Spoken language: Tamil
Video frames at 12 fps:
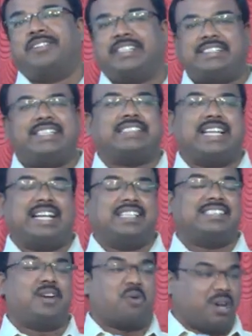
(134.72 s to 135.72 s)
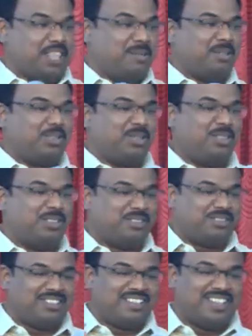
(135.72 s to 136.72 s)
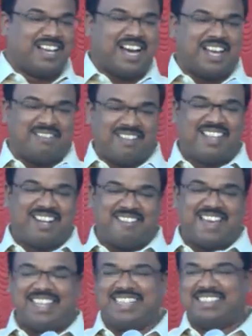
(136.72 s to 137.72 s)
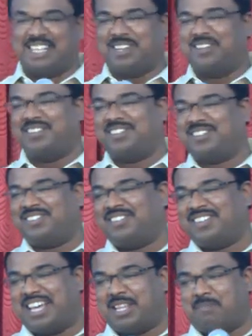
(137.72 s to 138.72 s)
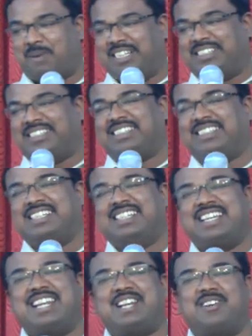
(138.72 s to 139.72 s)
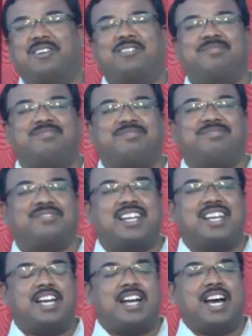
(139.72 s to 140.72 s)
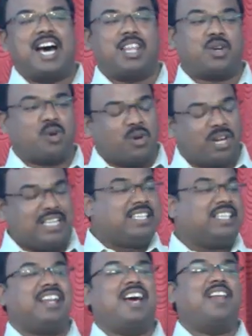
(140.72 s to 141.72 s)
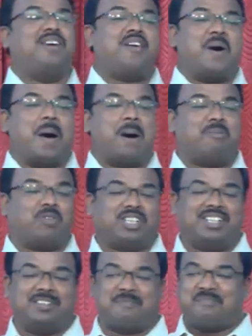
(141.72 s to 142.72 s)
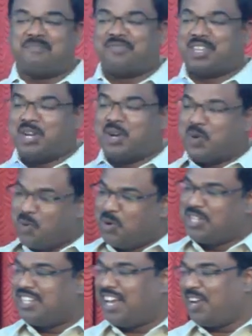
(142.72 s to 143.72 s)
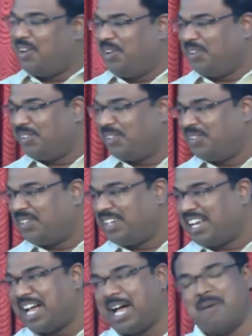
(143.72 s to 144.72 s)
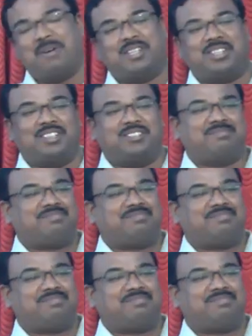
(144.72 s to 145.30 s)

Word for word: சிக்ஸ்டி செகண்ட்ஸில் குறைந்தபட்சம் அறுபது தடவையாவது என்ன செய்யணும் அந்த பல்ஸ் இருக்கணும் அது குறைஞ்சதுனாலும் ஆபத்து கூடிச்சினாலும் ஆபத்து